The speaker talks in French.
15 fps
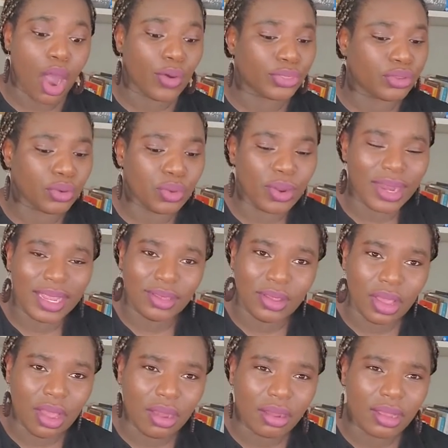En tant que
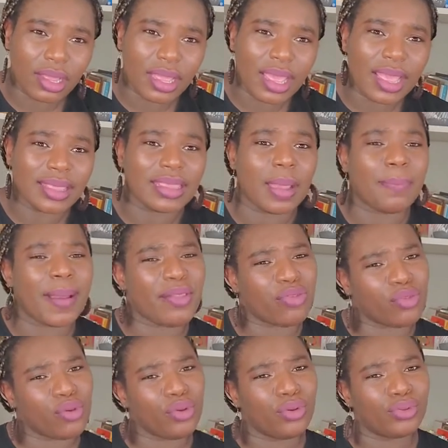leader, ta
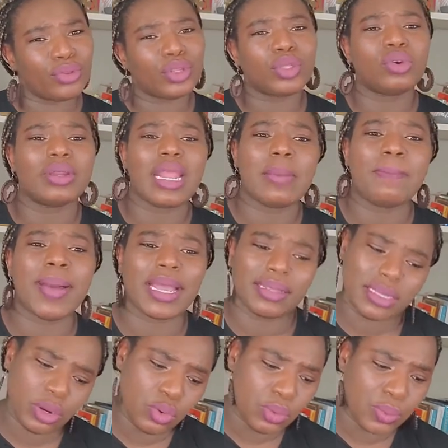passion te donne
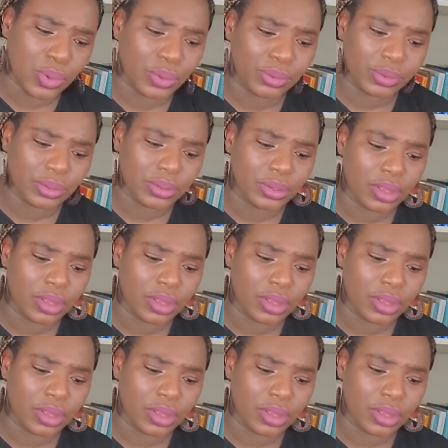d'impacter le monde.